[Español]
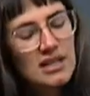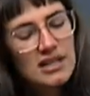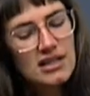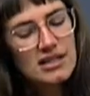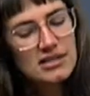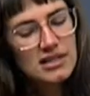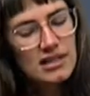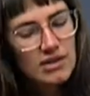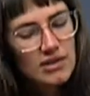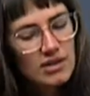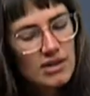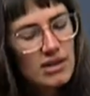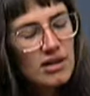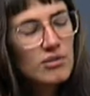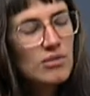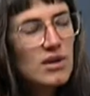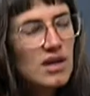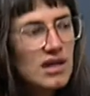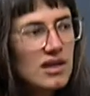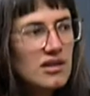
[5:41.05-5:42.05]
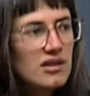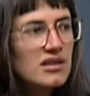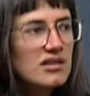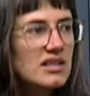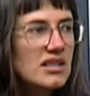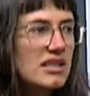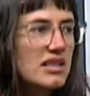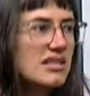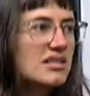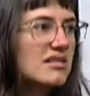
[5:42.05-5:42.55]
les ayuda como a
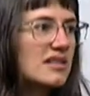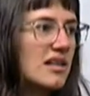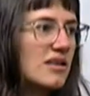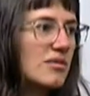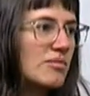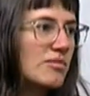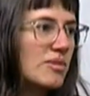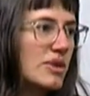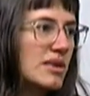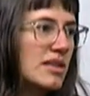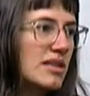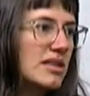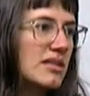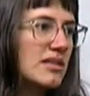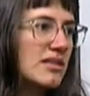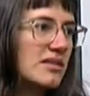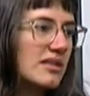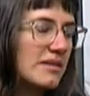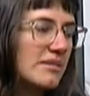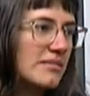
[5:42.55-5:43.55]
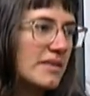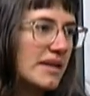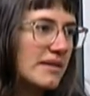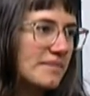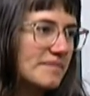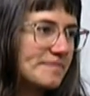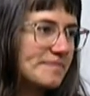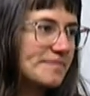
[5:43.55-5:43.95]
contrarrestar un poquito también.